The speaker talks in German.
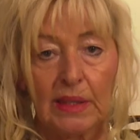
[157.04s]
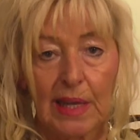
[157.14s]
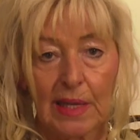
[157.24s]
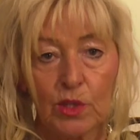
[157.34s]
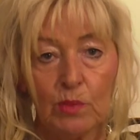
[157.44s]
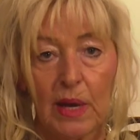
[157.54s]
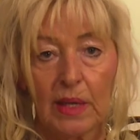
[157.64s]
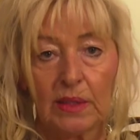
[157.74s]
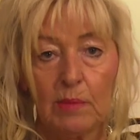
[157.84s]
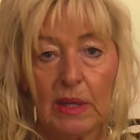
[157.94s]
Dazu
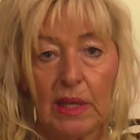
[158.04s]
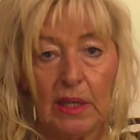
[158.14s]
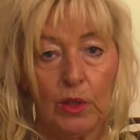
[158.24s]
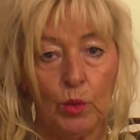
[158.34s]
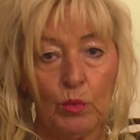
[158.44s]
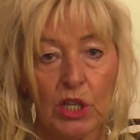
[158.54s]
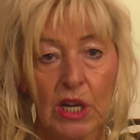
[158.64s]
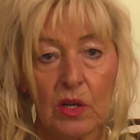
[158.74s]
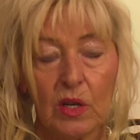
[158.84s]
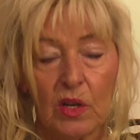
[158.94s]
machte man einen
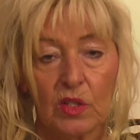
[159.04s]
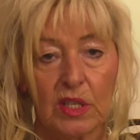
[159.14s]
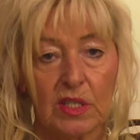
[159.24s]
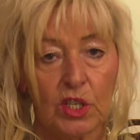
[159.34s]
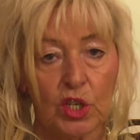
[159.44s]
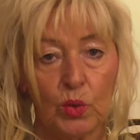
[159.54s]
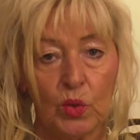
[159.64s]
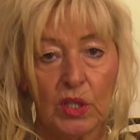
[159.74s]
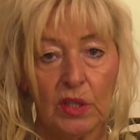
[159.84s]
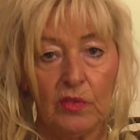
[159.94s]
Umschlag aus der
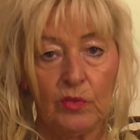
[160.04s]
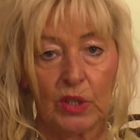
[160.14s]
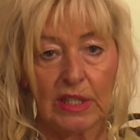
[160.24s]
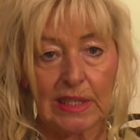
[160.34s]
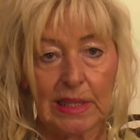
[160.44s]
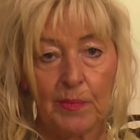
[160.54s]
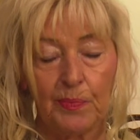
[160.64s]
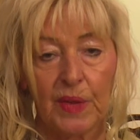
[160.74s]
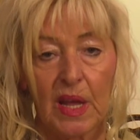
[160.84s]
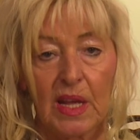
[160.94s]
zerstoßenen Wurzel.
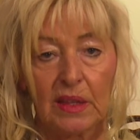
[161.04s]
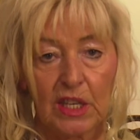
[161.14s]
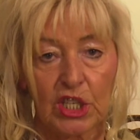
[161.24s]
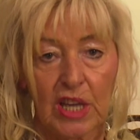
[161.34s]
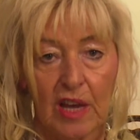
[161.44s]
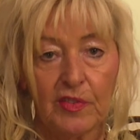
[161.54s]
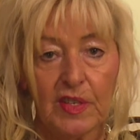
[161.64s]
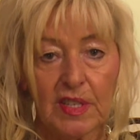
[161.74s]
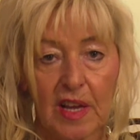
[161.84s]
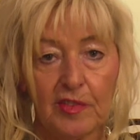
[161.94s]
Der scharfe
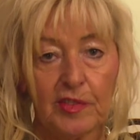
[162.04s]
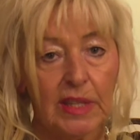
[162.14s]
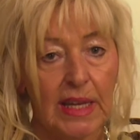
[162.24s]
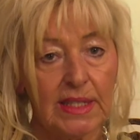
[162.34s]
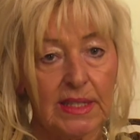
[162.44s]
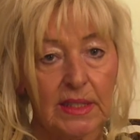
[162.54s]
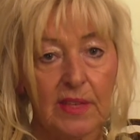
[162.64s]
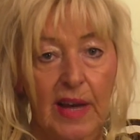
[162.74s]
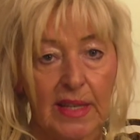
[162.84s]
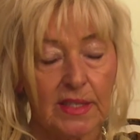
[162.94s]
Saft ätzte die
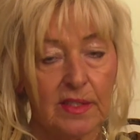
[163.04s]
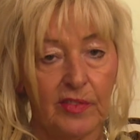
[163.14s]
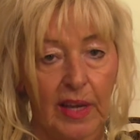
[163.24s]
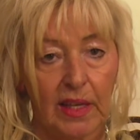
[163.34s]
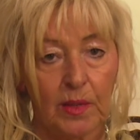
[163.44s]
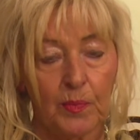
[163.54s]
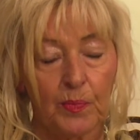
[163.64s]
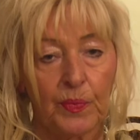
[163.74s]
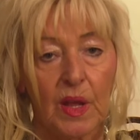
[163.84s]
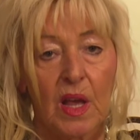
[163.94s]
Warzen weg.
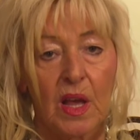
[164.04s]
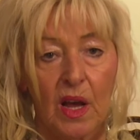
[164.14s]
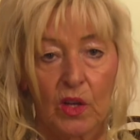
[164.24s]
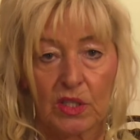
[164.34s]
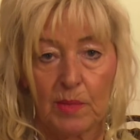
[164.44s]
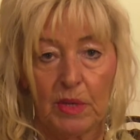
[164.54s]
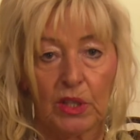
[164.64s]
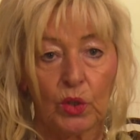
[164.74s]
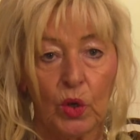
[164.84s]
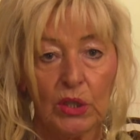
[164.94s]
Aus dem
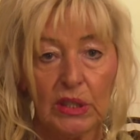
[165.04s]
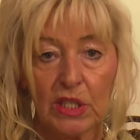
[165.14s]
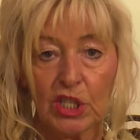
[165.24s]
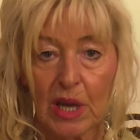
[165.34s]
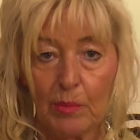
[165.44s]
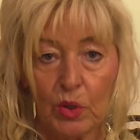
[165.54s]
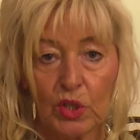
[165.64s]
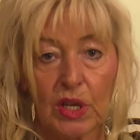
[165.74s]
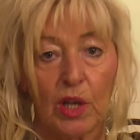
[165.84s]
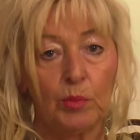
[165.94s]
getrockneten
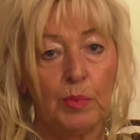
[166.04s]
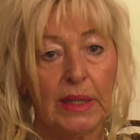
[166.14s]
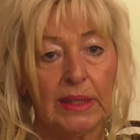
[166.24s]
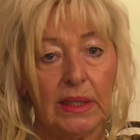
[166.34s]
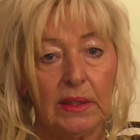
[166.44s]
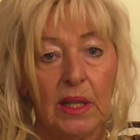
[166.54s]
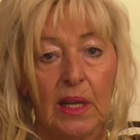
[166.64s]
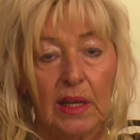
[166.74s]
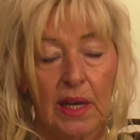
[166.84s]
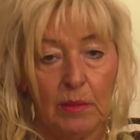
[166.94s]
Schaboxkrautblättern
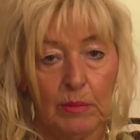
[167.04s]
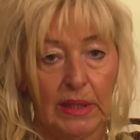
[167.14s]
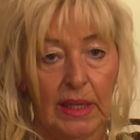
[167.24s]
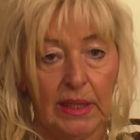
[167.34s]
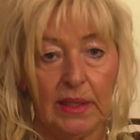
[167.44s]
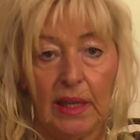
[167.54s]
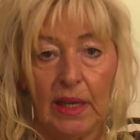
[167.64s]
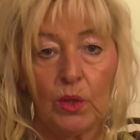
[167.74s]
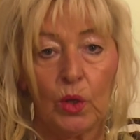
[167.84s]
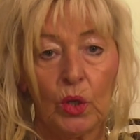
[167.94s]
kann man einen Tee
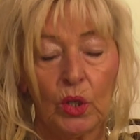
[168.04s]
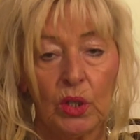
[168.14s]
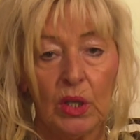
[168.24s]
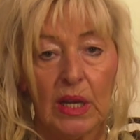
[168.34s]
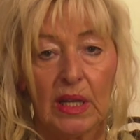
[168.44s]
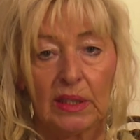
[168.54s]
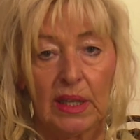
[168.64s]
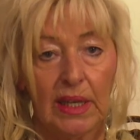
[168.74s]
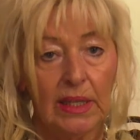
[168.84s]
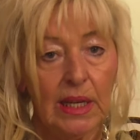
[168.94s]
kochen,
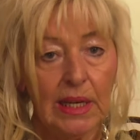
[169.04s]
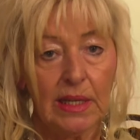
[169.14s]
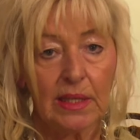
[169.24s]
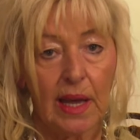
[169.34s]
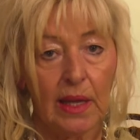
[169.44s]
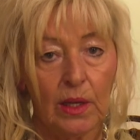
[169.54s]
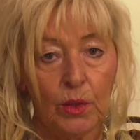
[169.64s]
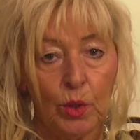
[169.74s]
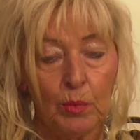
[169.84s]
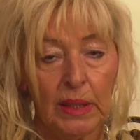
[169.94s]
der innerlich
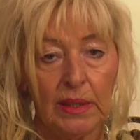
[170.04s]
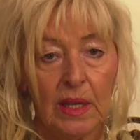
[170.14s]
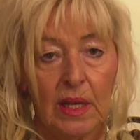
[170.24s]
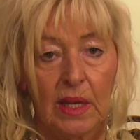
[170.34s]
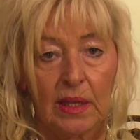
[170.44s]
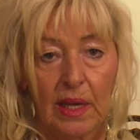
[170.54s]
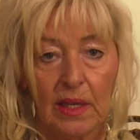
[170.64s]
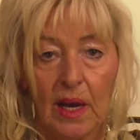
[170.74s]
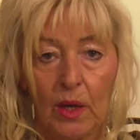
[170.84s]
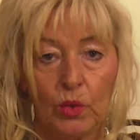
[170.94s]
eingenommen
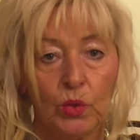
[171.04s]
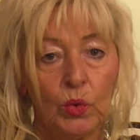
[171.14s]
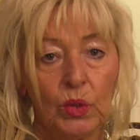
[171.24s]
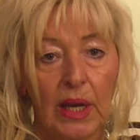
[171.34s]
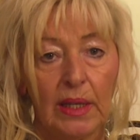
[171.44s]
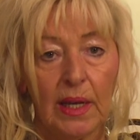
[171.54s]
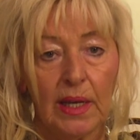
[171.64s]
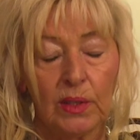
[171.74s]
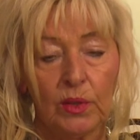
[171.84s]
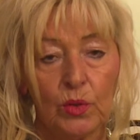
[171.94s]
gegen
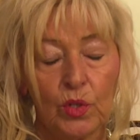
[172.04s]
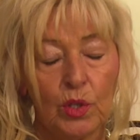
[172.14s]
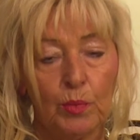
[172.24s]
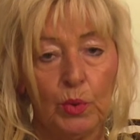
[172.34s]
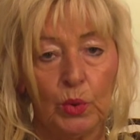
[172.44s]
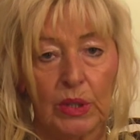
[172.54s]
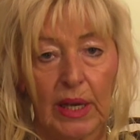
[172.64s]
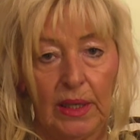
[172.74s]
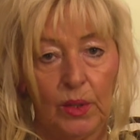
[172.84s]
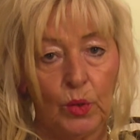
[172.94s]
Hautunreinheiten und zur
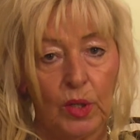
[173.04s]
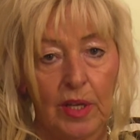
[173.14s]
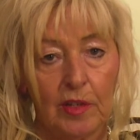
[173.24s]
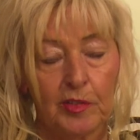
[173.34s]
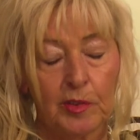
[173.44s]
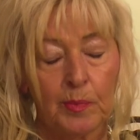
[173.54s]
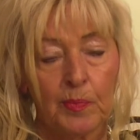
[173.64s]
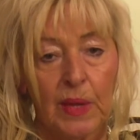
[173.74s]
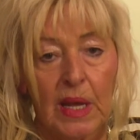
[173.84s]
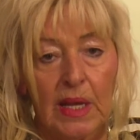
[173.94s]
Blutreinigung hilft.
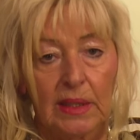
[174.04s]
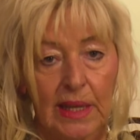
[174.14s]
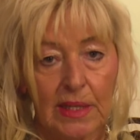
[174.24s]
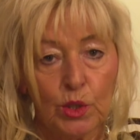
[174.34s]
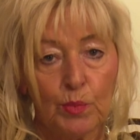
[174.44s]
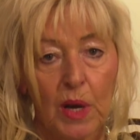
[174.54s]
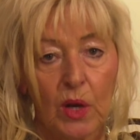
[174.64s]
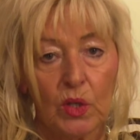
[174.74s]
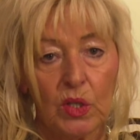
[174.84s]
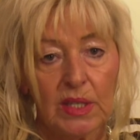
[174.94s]
Dazu
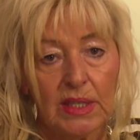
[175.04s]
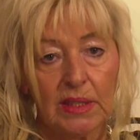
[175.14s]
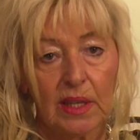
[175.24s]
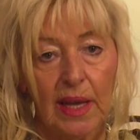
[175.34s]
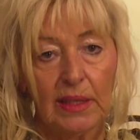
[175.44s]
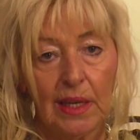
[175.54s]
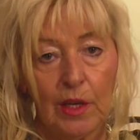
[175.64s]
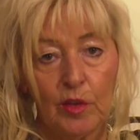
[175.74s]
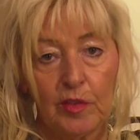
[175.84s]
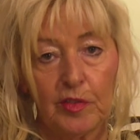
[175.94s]
brauchen Sie drei
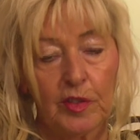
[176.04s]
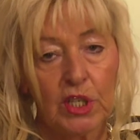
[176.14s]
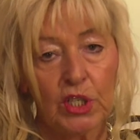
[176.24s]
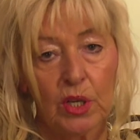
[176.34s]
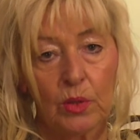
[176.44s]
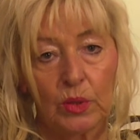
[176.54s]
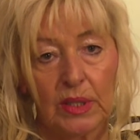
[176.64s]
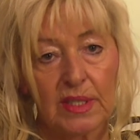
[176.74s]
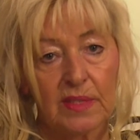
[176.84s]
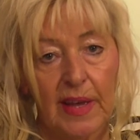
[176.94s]
Teelöffel frische
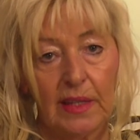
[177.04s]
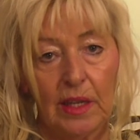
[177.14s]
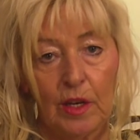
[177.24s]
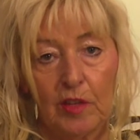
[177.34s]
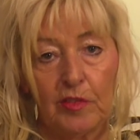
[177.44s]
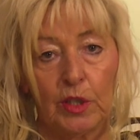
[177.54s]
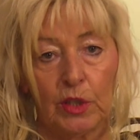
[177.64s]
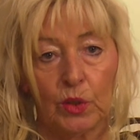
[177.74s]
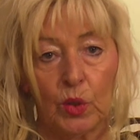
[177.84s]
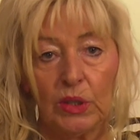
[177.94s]
oder zwei Teelöffel
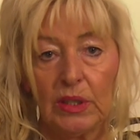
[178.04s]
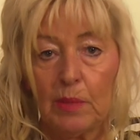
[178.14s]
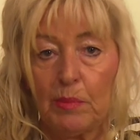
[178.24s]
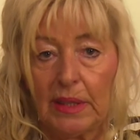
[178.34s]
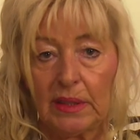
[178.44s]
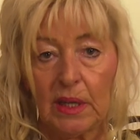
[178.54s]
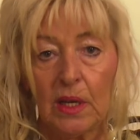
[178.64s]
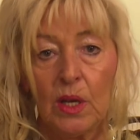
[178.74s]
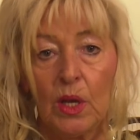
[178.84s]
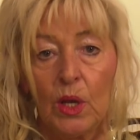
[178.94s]
getrocknete Blätter
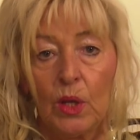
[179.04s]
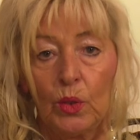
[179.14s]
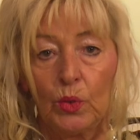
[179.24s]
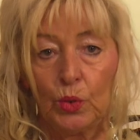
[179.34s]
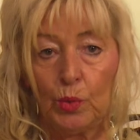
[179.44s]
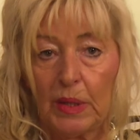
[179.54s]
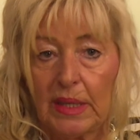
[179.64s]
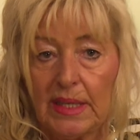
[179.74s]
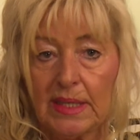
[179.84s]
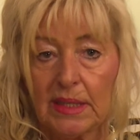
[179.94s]
und
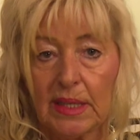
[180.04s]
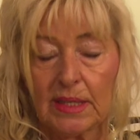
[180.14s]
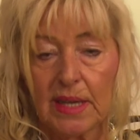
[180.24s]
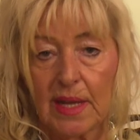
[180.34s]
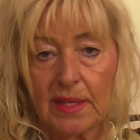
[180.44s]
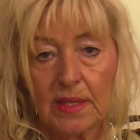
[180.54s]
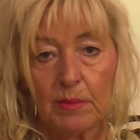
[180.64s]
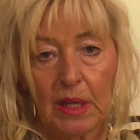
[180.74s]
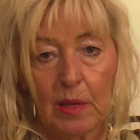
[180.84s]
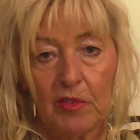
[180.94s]
übergießen das Ganze
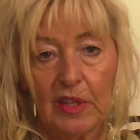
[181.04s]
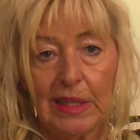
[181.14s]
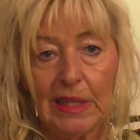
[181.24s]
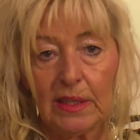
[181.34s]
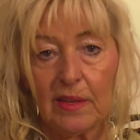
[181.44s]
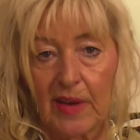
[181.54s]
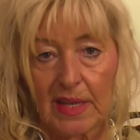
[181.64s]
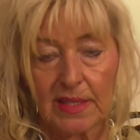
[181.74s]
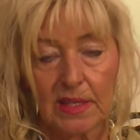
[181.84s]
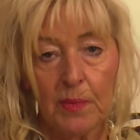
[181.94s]
mit einem Viertel Liter
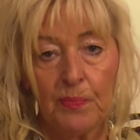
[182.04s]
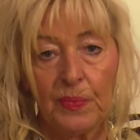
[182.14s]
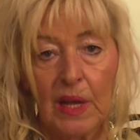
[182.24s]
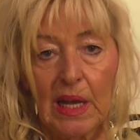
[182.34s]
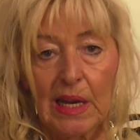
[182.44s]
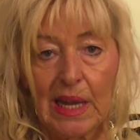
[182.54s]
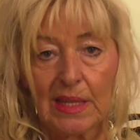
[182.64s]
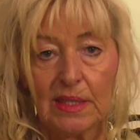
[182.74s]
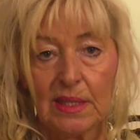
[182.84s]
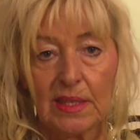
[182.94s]
Wasser,
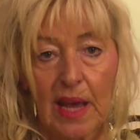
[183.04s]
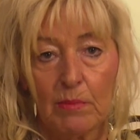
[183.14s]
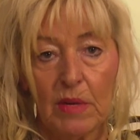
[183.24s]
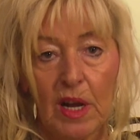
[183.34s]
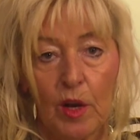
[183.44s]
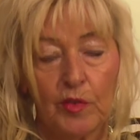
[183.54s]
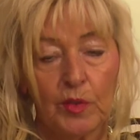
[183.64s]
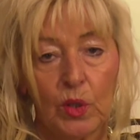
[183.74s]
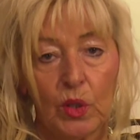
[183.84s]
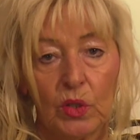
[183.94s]
lassen es einmal
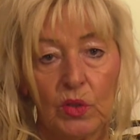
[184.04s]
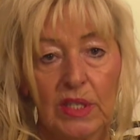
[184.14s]
aufkochen